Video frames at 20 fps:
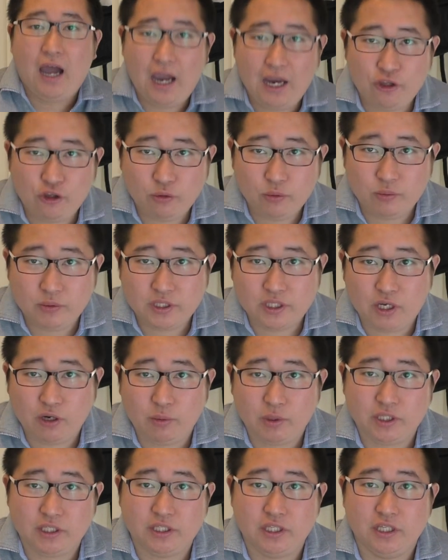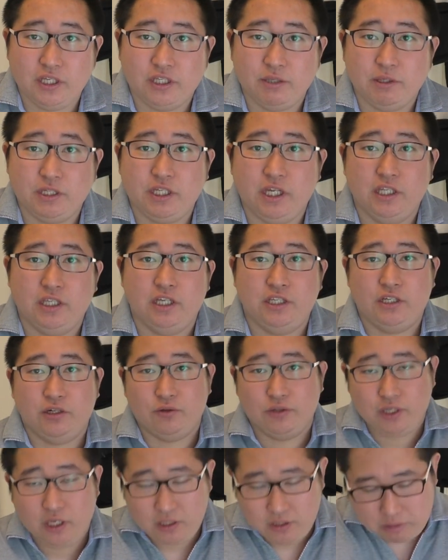はい、どうも皆さんお待たせいたしました。太一で
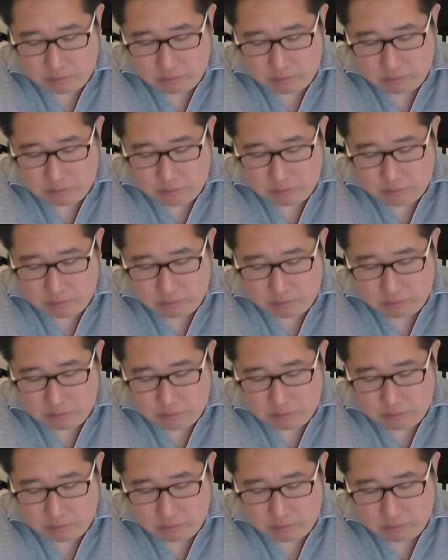ござい